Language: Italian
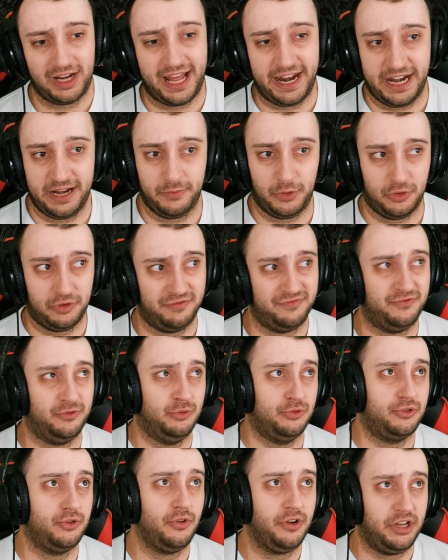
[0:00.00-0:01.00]
l'anima non
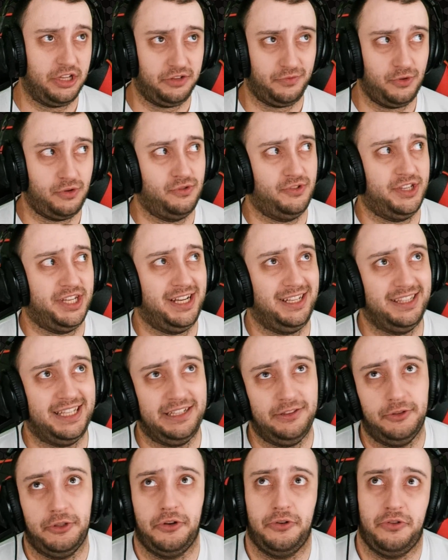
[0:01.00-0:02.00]
funziona, io voglio usare il
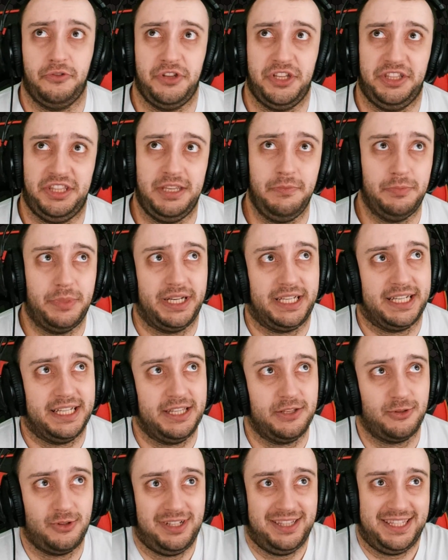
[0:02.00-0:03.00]
dendro in ogni team perché
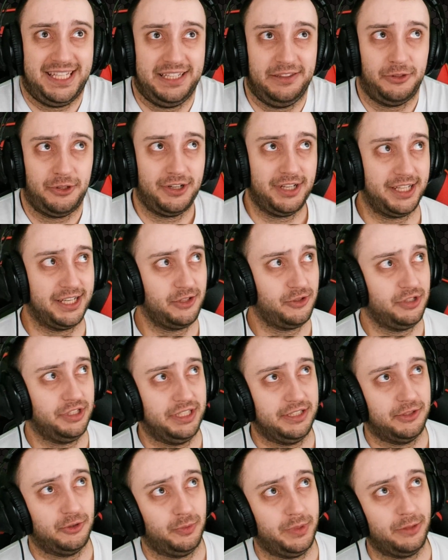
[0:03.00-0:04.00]
adesso il dendro, è la regione di
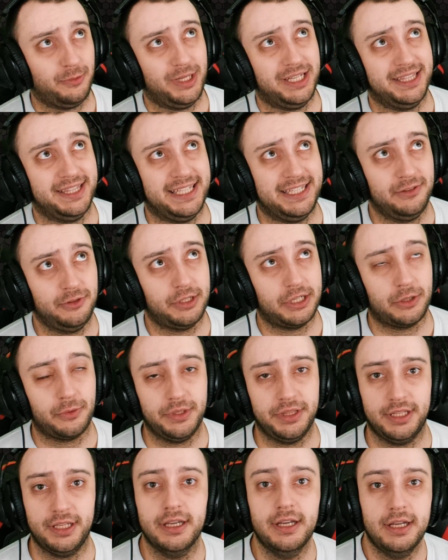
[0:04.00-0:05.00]
Sumeru e il dendro e
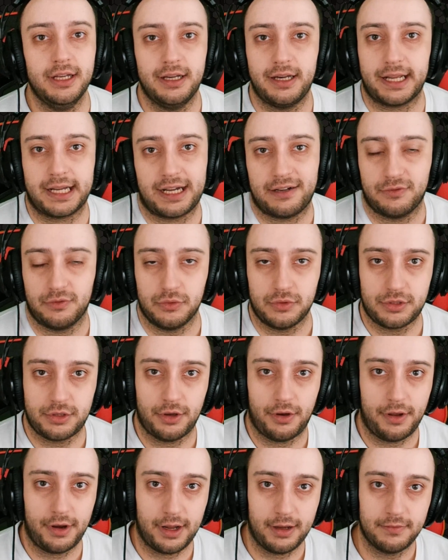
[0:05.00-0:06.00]
quindi, raga,
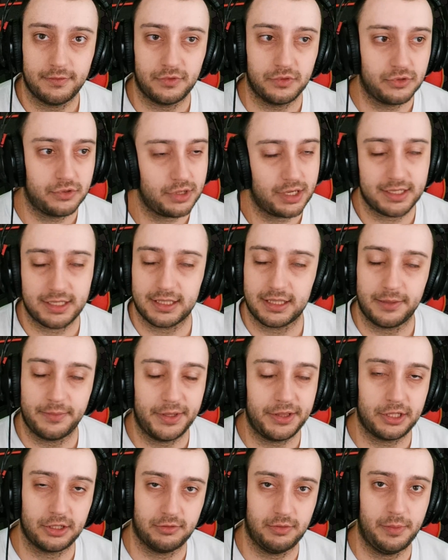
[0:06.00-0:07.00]
funziona, funziona
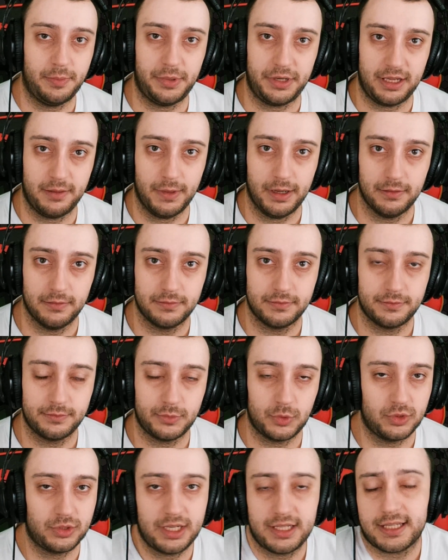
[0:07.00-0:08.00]
esattamente come prima.
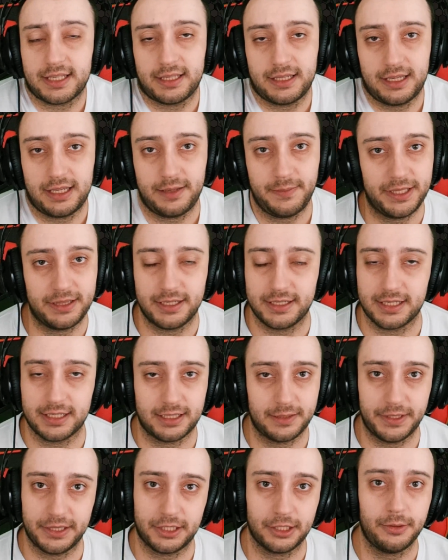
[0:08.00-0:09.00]
Utilizzate gli elementi
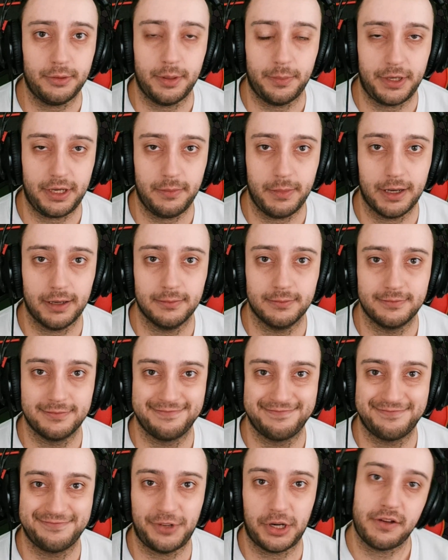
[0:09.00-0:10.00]
esattamente come prima.
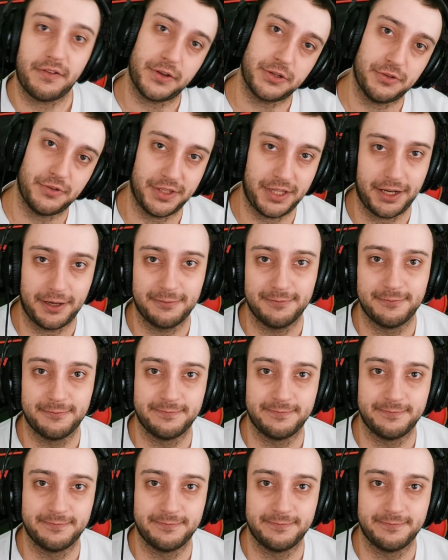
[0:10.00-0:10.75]
Ora vi faccio vedere.